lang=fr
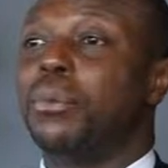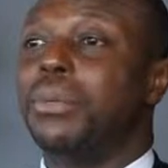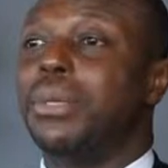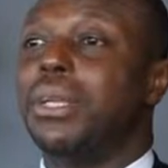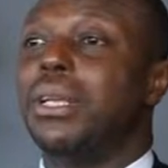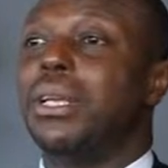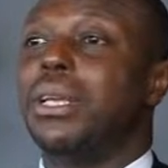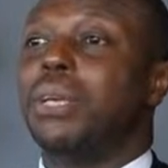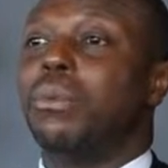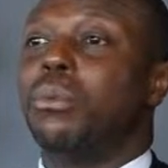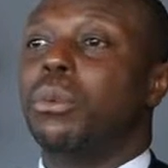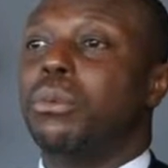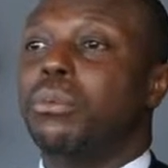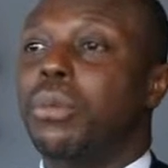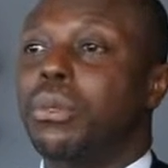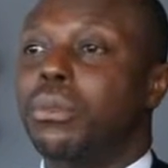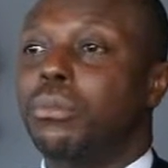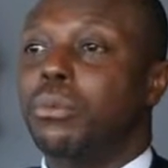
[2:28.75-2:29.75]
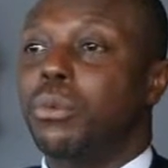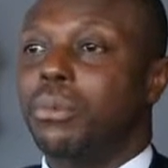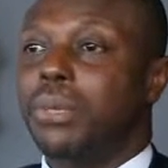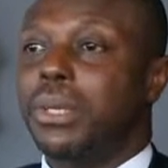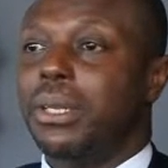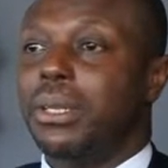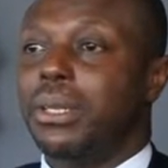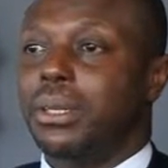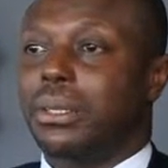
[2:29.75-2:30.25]
mobile et broadband
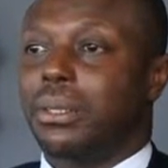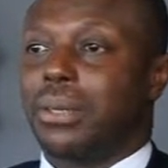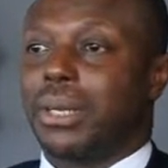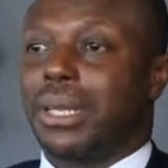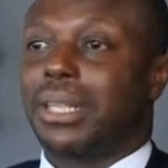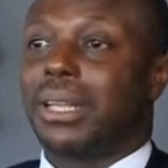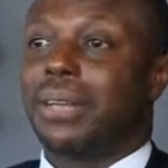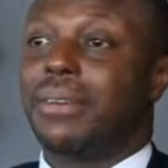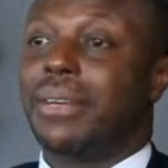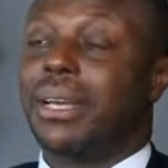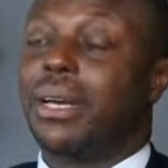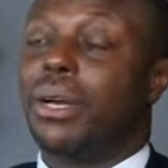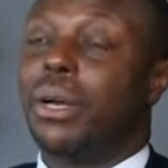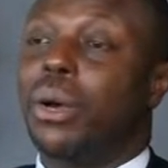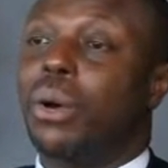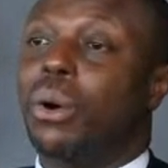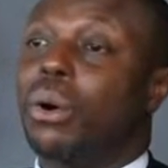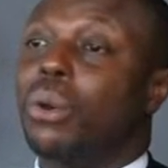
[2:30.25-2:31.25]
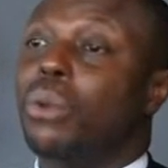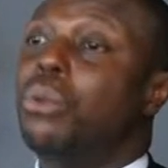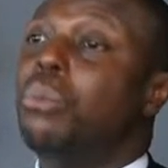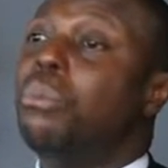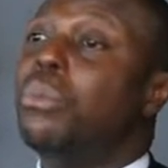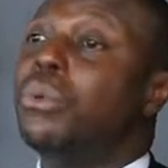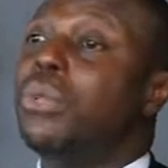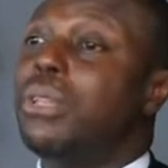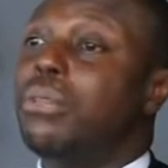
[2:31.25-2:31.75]
mobile. À travers, on ne
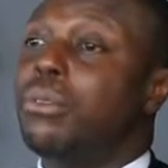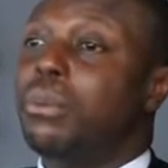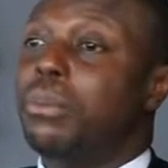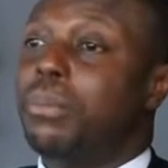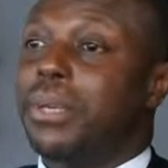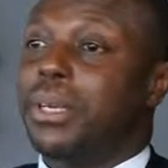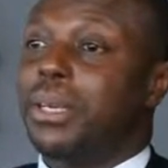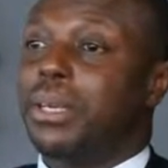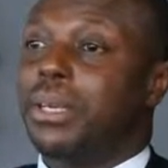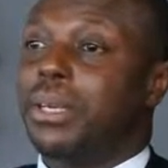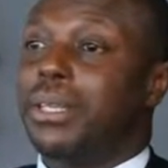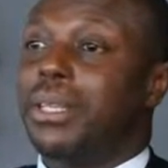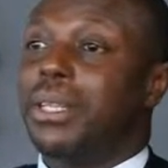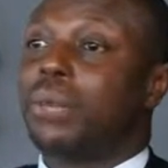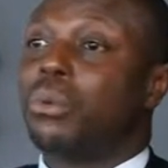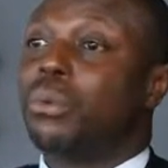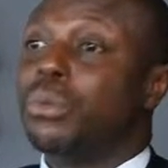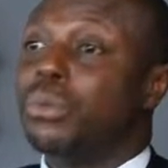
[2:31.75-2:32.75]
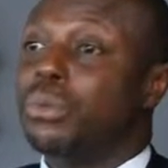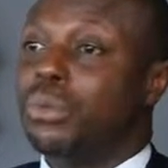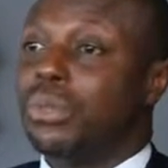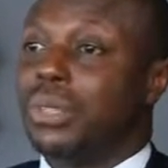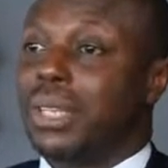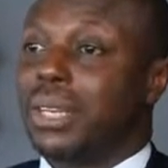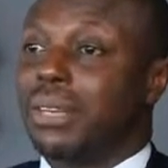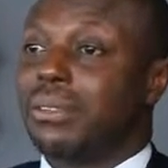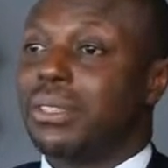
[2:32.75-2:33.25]
peut développer des
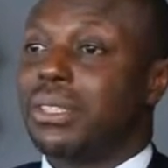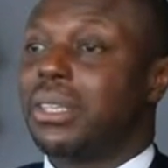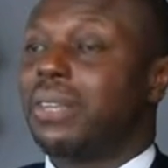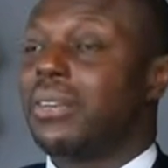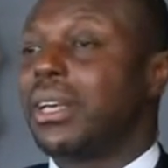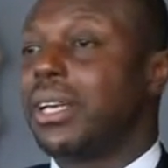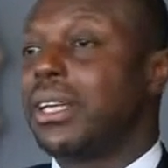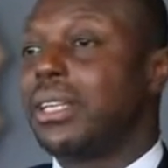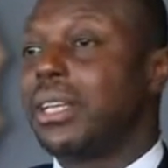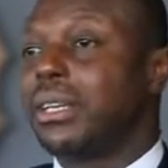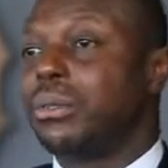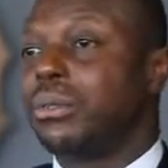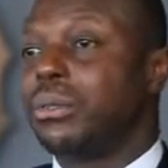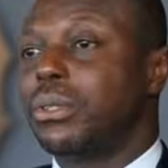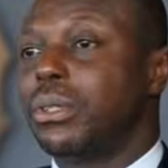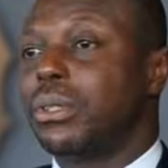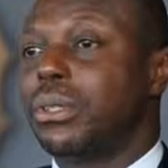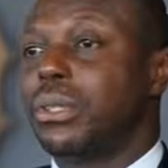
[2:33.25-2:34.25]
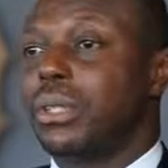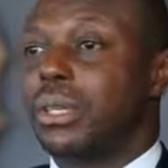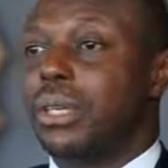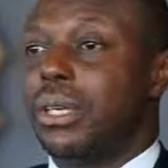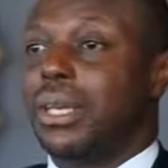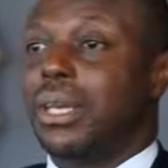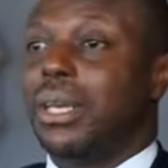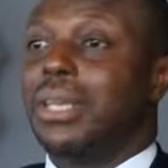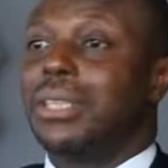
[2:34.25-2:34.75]
contenus de service avec un technocentre
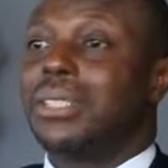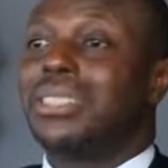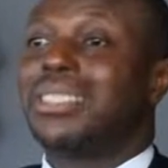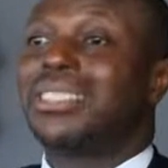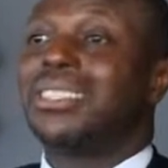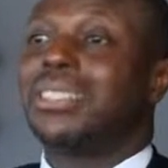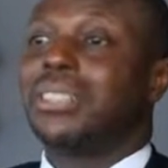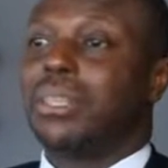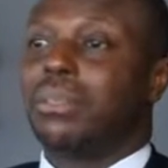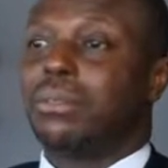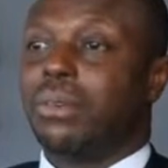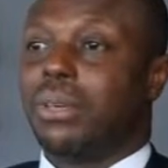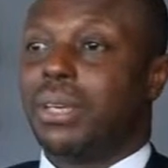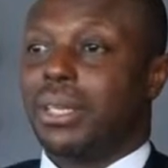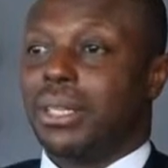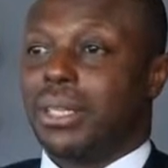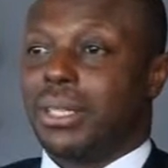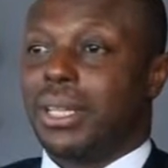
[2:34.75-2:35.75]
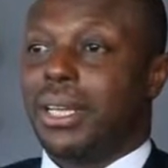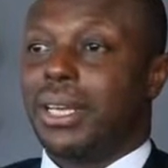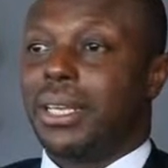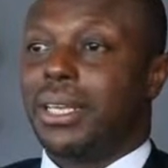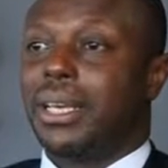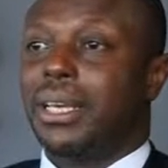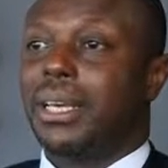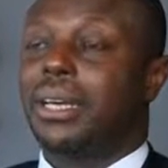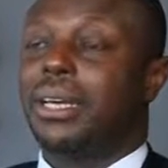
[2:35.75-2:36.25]
sans avoir
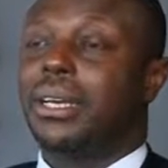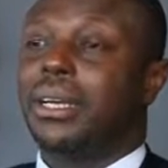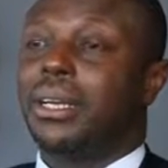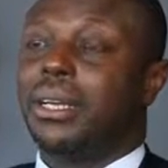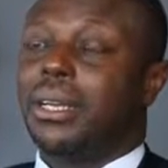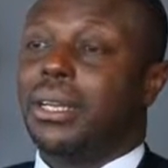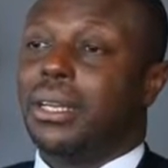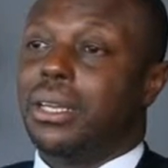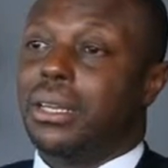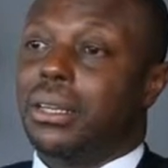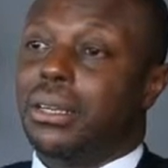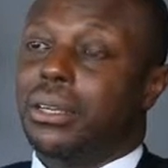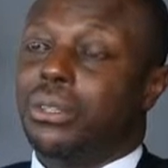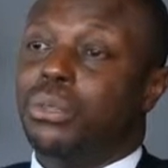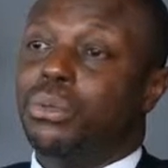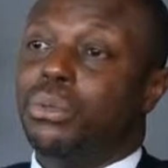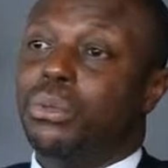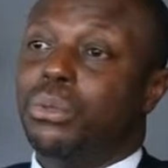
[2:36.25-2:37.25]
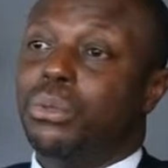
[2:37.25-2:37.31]
derrière euh,